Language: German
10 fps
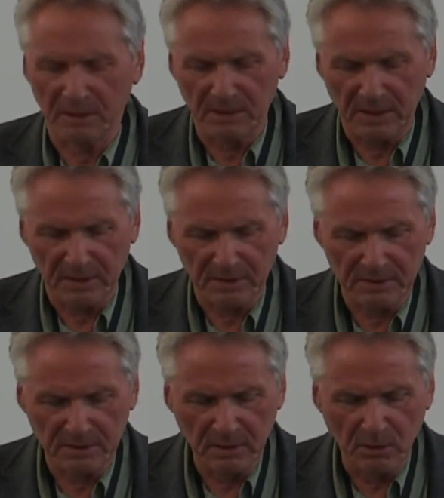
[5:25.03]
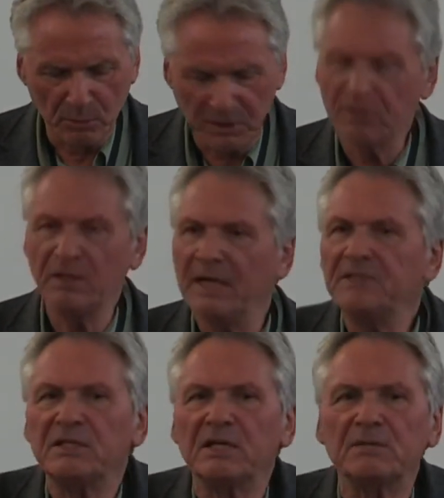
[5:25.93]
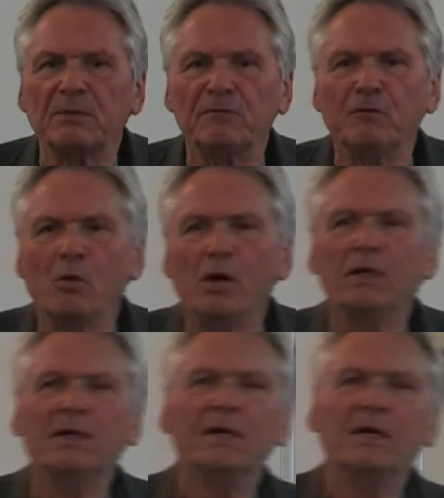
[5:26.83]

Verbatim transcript: gelehrt? Und ich lese das mal vor,